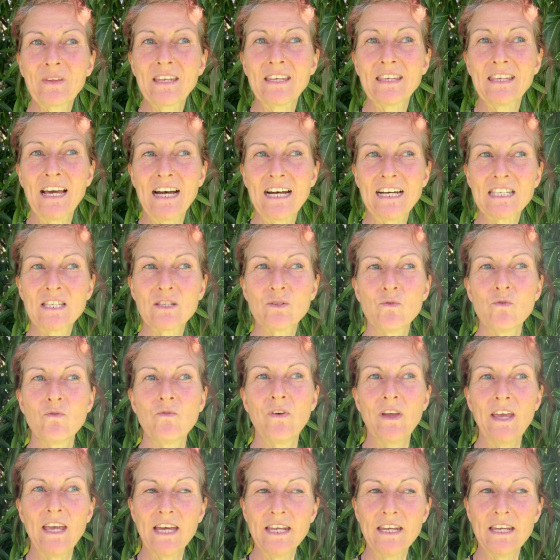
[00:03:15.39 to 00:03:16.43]
Dazu
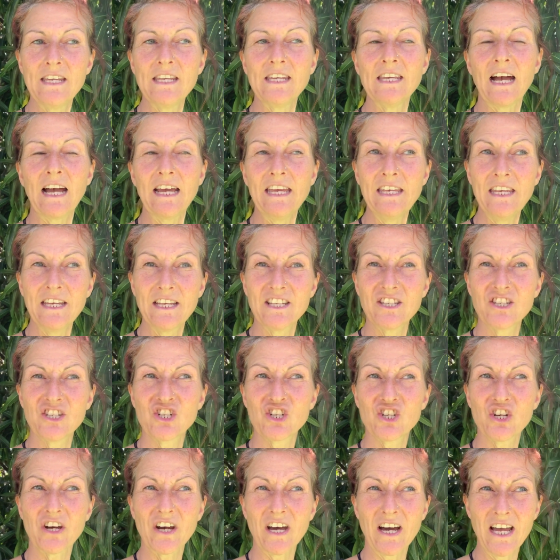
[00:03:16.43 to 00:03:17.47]
werde ich einiges
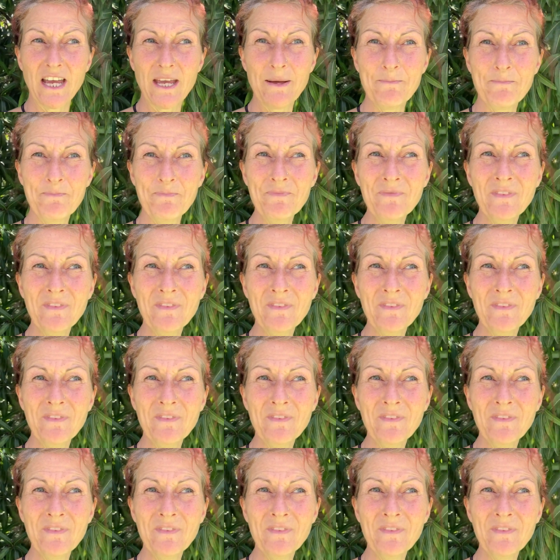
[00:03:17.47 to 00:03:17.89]
schreiben.